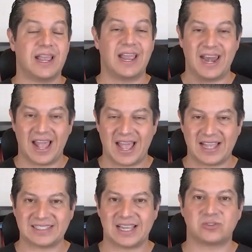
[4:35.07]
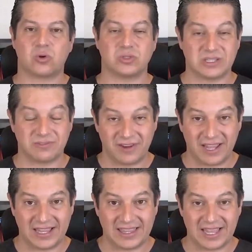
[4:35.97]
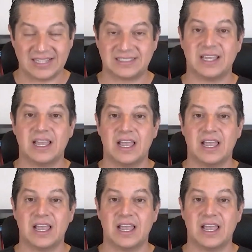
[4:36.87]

grasas, cosas fritas,